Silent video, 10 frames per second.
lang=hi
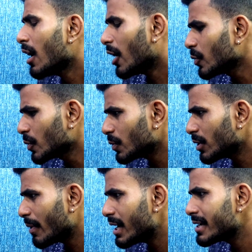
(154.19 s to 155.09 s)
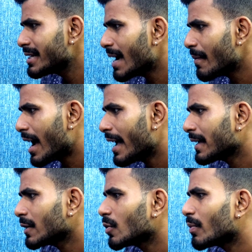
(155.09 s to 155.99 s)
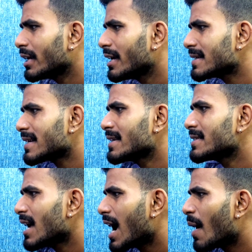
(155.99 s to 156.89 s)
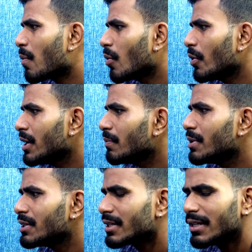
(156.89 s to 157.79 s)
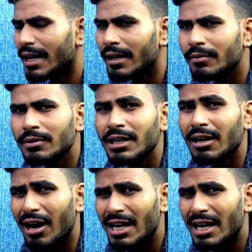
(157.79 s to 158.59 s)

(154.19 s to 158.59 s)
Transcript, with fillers: और दोस्तों जब ये इंडिया में आएंगे तो बड़े ही आसानी से आपको ये बीस हज़ार के